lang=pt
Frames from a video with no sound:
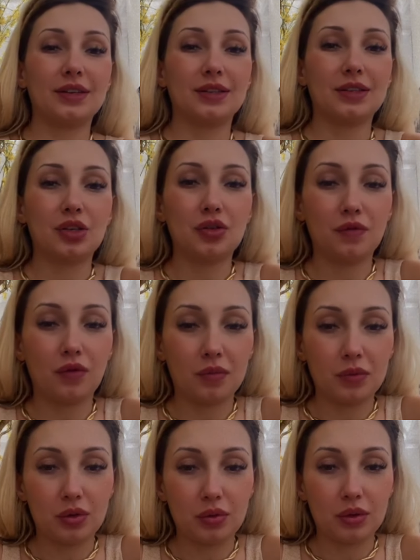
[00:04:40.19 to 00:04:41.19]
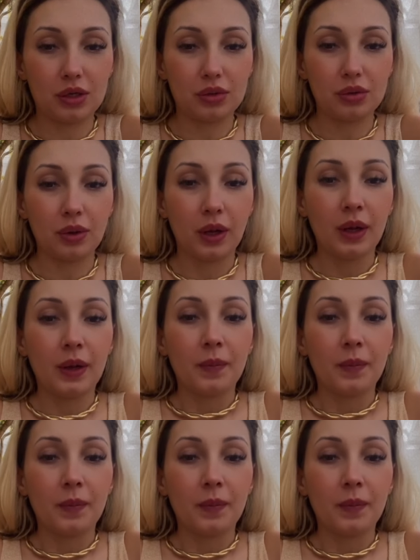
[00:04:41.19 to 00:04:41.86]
ânsia de vômito quando.